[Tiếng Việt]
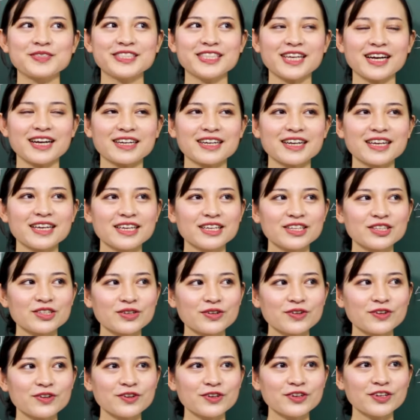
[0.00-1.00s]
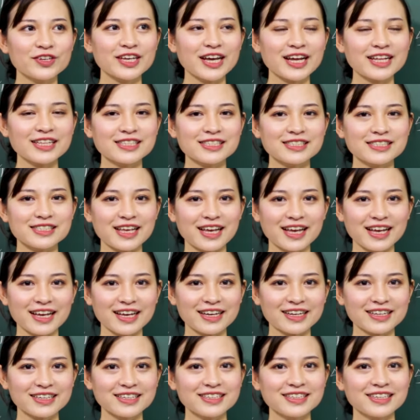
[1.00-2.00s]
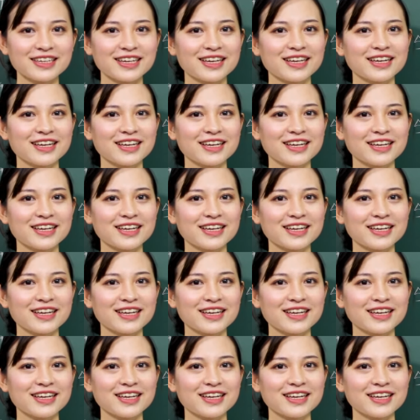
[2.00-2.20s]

sáng nay tôi ăn sáng,